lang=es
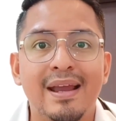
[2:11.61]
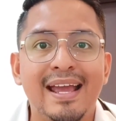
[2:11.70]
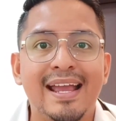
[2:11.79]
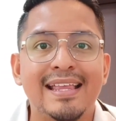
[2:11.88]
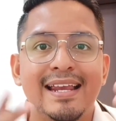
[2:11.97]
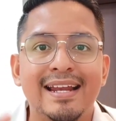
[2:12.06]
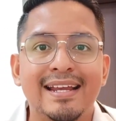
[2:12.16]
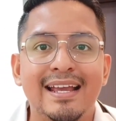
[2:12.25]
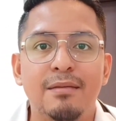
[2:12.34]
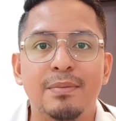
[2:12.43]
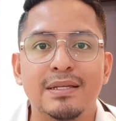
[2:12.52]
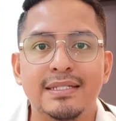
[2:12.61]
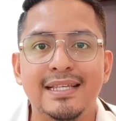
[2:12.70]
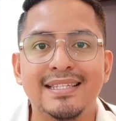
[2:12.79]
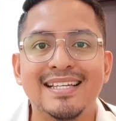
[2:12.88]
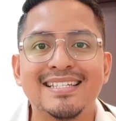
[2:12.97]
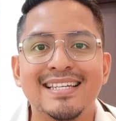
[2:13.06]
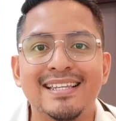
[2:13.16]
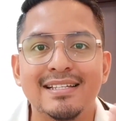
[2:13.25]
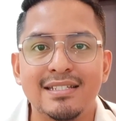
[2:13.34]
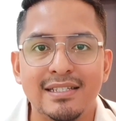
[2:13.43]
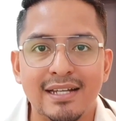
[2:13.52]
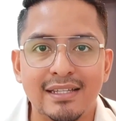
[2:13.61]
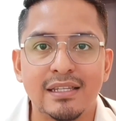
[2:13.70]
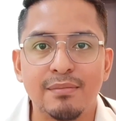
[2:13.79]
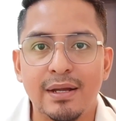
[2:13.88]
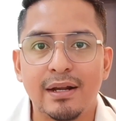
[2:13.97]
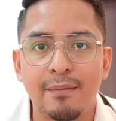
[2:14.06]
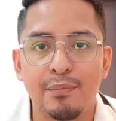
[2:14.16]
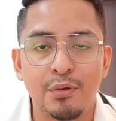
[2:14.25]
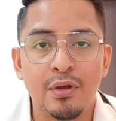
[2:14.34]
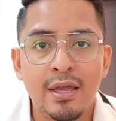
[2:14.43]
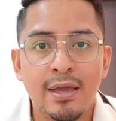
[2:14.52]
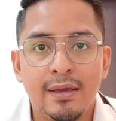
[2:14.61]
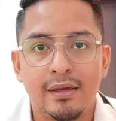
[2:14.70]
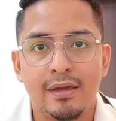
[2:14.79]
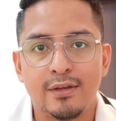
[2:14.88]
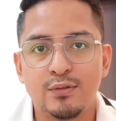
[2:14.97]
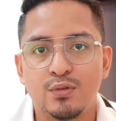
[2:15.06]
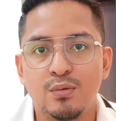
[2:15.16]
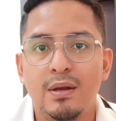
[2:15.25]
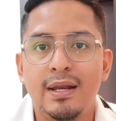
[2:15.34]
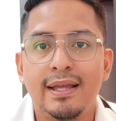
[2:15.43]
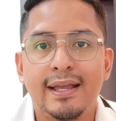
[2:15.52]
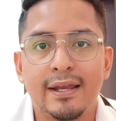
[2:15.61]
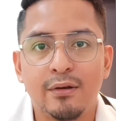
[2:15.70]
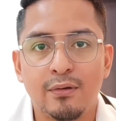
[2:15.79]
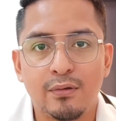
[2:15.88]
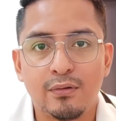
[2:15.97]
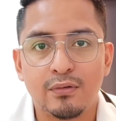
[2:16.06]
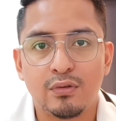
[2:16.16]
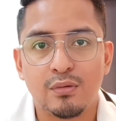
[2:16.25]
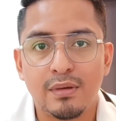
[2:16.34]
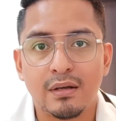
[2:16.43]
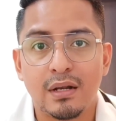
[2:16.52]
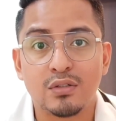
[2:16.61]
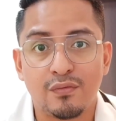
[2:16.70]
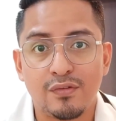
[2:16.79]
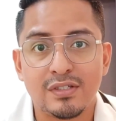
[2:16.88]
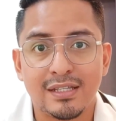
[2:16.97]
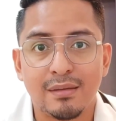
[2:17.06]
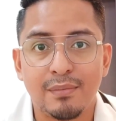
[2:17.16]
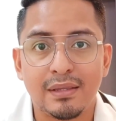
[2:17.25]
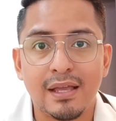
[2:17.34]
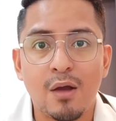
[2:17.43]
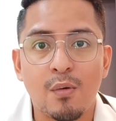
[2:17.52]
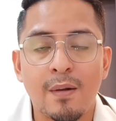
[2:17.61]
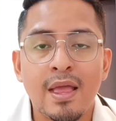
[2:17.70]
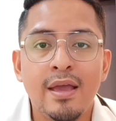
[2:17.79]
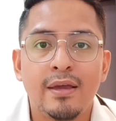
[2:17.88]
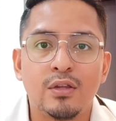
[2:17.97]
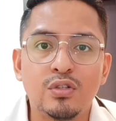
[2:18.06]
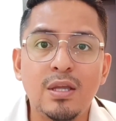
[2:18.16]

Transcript: pues van a generar que el paciente se deshidrate más rápido y eso súmale que no toman la suficientemente agua.